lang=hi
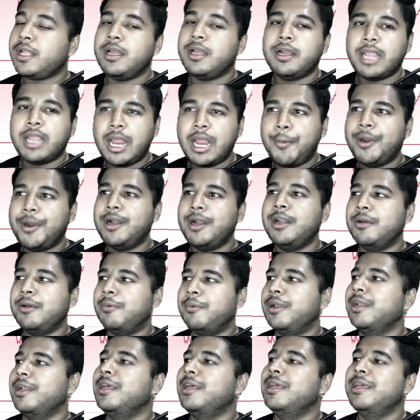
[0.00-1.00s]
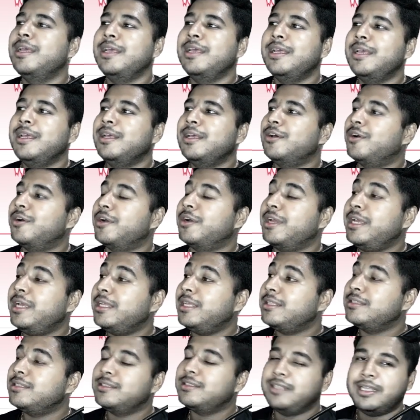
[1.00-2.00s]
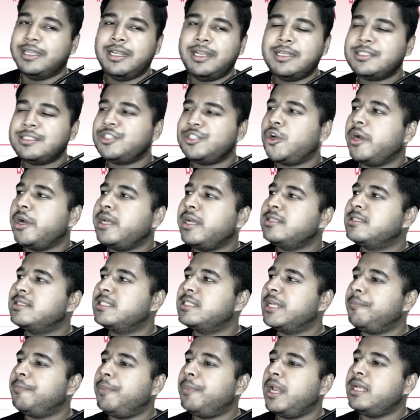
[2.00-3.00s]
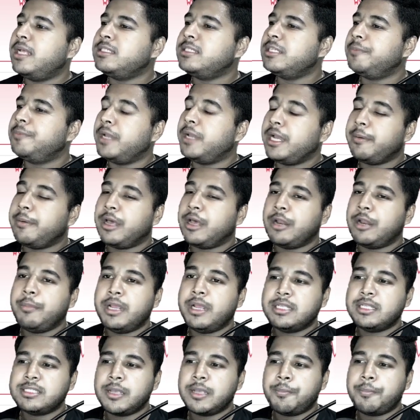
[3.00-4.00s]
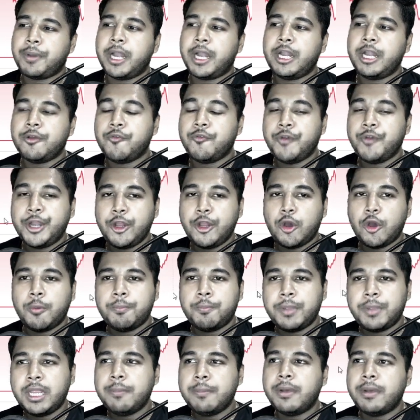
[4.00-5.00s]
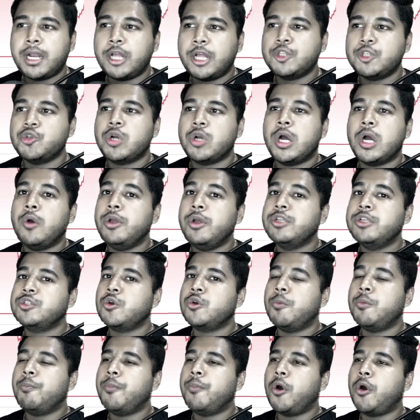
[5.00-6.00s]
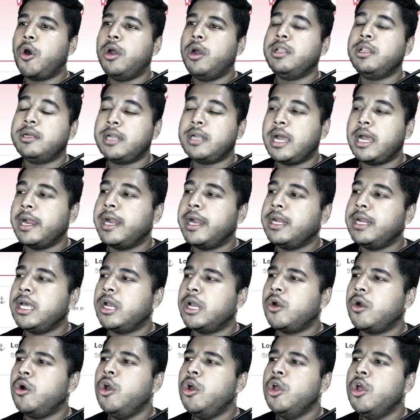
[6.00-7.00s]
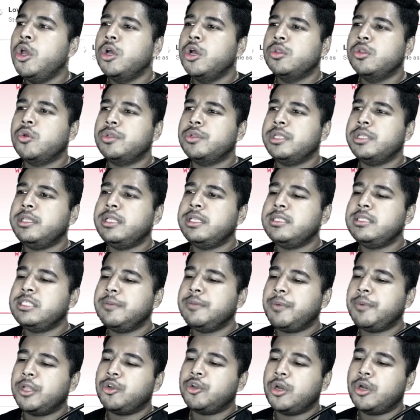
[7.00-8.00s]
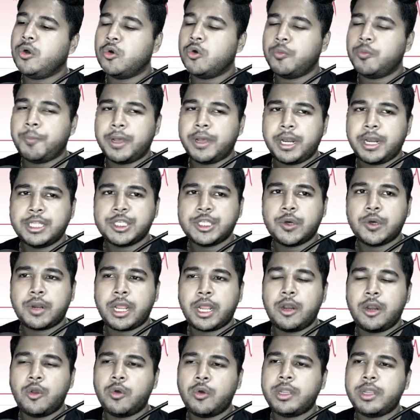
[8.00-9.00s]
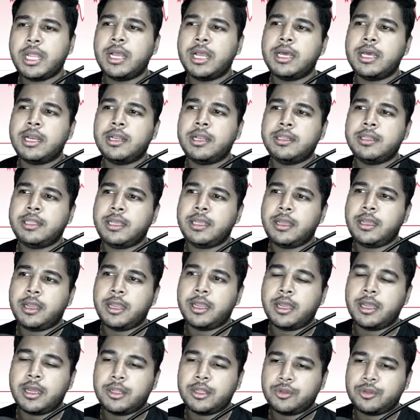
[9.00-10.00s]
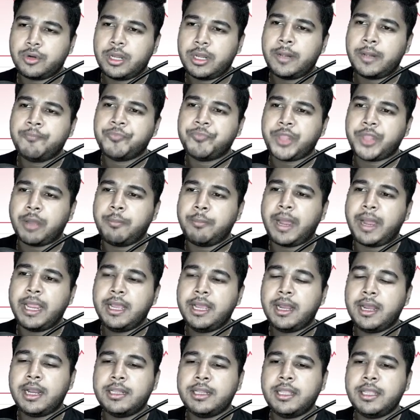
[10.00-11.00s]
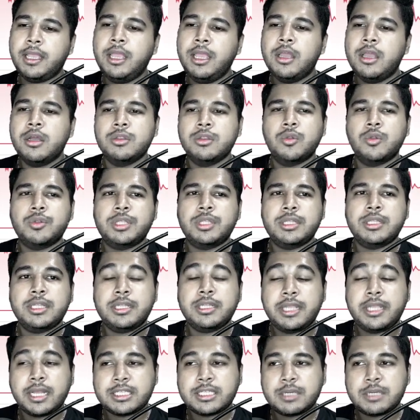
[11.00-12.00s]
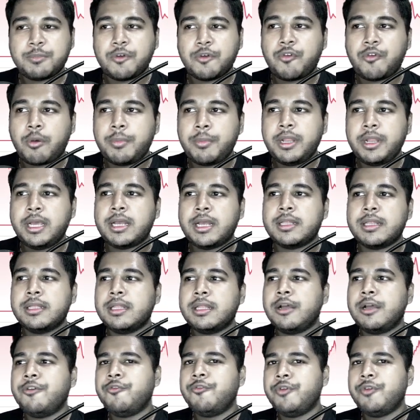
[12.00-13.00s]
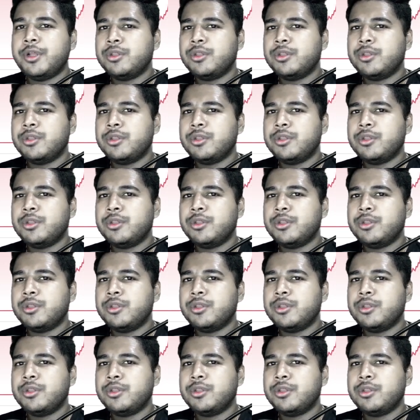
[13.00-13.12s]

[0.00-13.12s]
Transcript: कैपिटल डबल ओके द नेक्स्ट स्टॉक इज सिप्ला सिप्ला के बारे में एक सेपरेट वीडियो भी बना चुका हूँ इसको बहुत टारगेट करो दो तीन दिन सिप्ला थोड़ा ऊपर नीचे हो रहा है लोग क्या कर लेते हैं हाँ, थोड़ा बाय कर लेते हैं दो तीन दिन ही अच्छा परफॉर्म नहीं कर देता फिर